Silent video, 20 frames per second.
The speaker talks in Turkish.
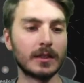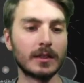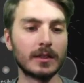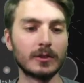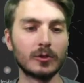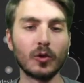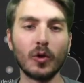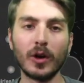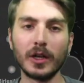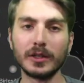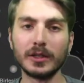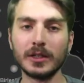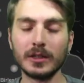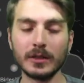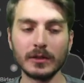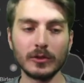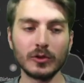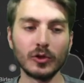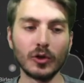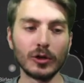doğanın,
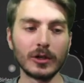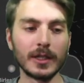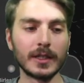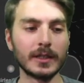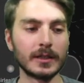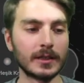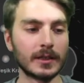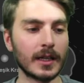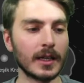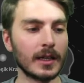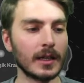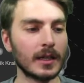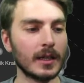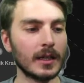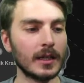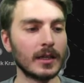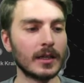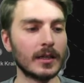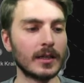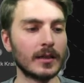yollarında
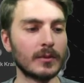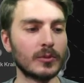e,